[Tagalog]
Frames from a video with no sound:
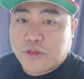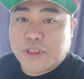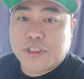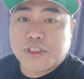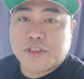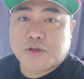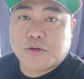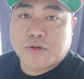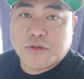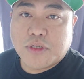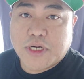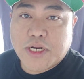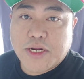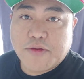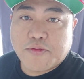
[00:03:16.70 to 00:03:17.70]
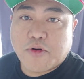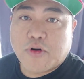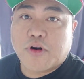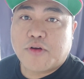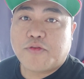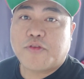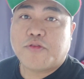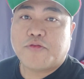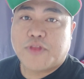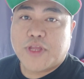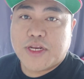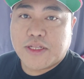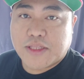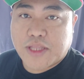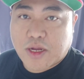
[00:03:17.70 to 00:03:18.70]
this is only for
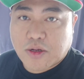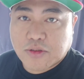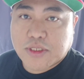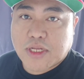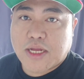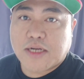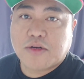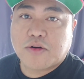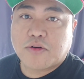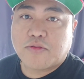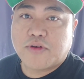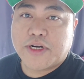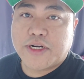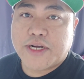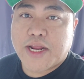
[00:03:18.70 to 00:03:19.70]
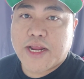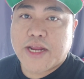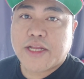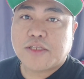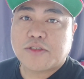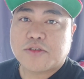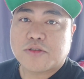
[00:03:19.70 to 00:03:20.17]
15,000 overnight.